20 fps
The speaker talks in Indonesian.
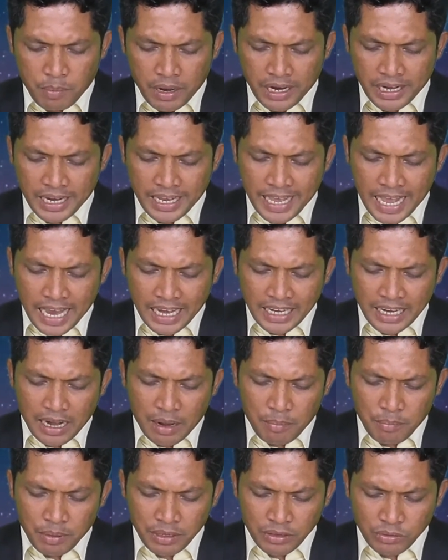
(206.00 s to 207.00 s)
Penganiayaan
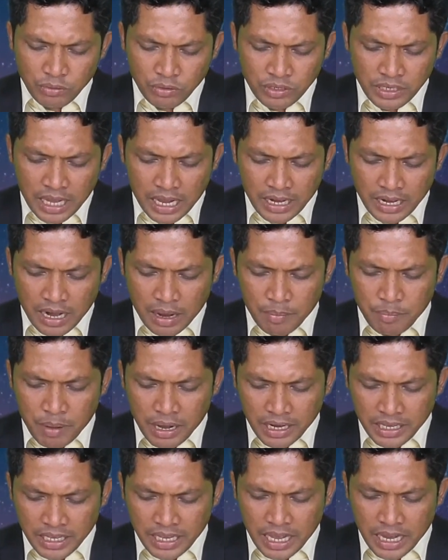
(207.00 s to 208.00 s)
dalam bentuknya adalah
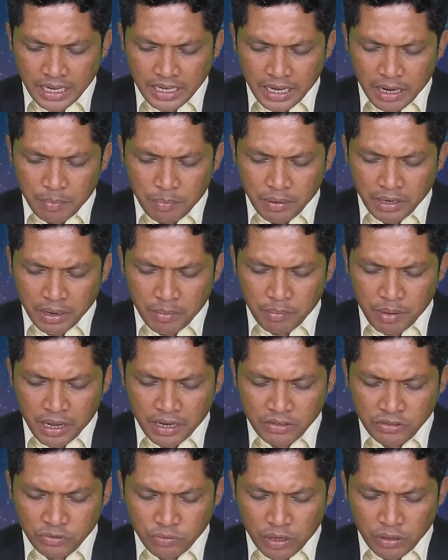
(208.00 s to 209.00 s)
bagian dari
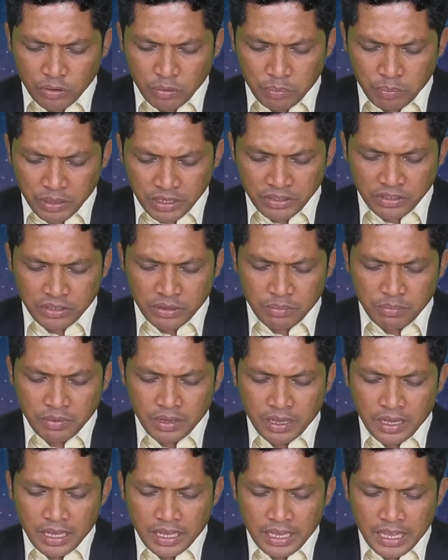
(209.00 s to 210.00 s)
perkembangan suatu prinsip
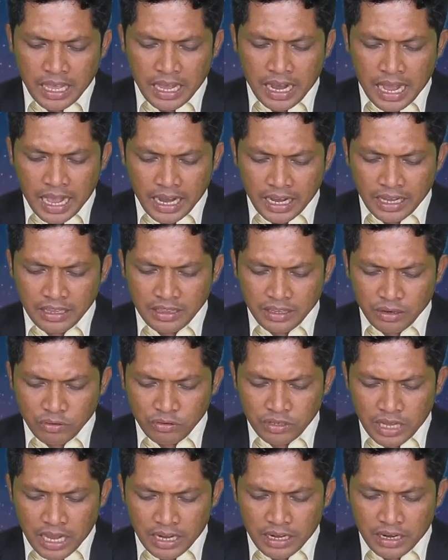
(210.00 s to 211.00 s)
yang akan
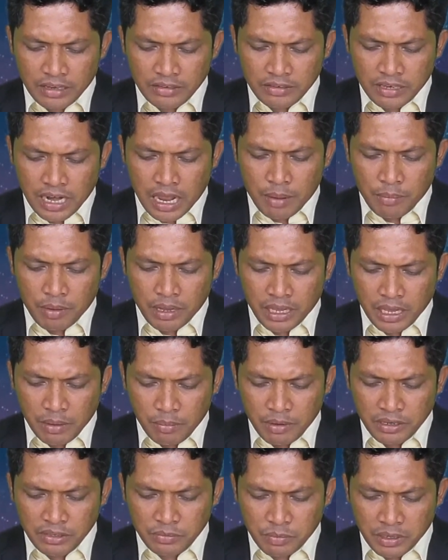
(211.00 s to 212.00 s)
terus ada selama
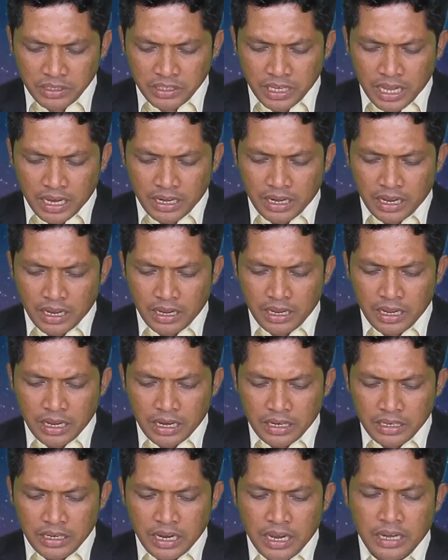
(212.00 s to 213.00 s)
iblis masih ada
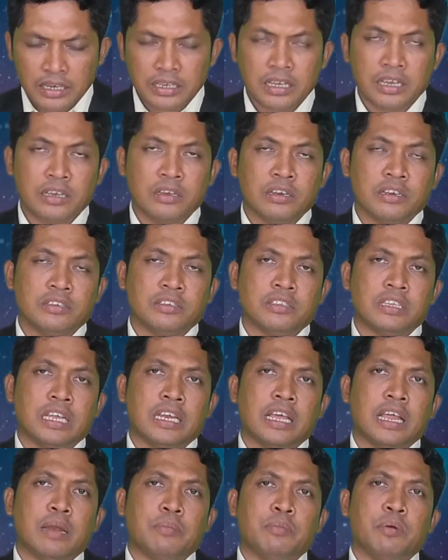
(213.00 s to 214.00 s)
dan
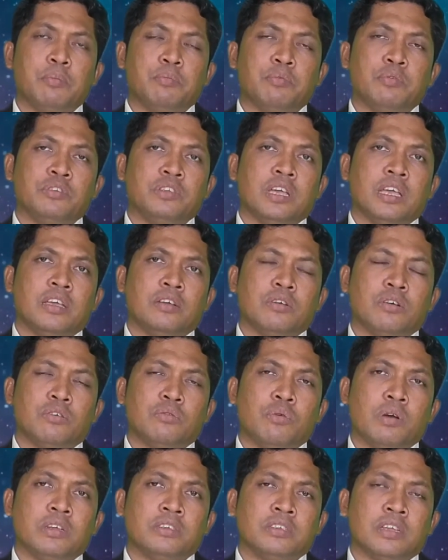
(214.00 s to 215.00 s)
kekristenan mempunyai
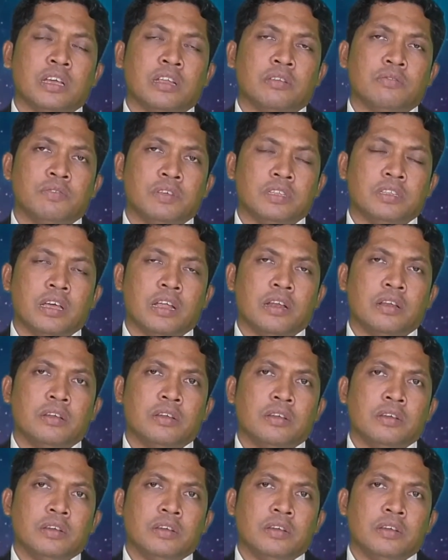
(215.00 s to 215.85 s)
kekuasaan vital.